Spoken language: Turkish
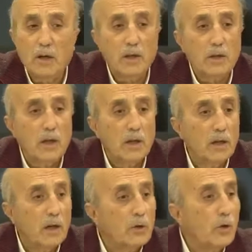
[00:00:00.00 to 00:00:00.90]
Allah
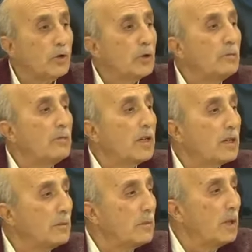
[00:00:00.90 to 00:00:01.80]
Allah. Koştum
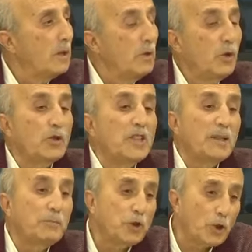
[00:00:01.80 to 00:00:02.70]
baktım.
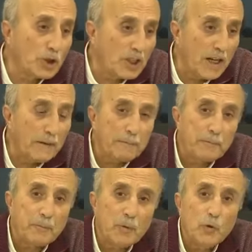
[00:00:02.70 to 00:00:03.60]
1974'te
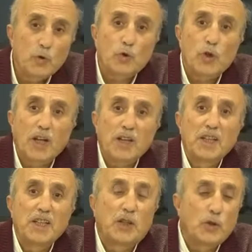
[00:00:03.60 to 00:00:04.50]

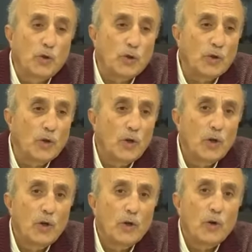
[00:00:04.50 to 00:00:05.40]
üstadın iki gün
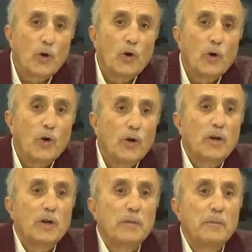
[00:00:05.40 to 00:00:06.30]
o
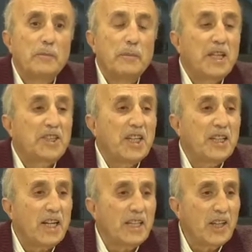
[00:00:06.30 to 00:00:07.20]
beş
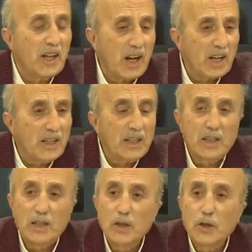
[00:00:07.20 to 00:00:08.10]
yerinden yaralı
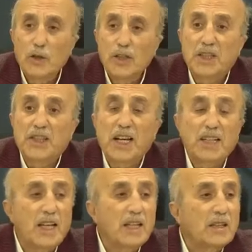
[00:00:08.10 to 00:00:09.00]

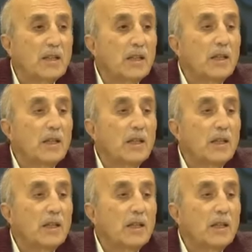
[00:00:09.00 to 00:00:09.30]
içeride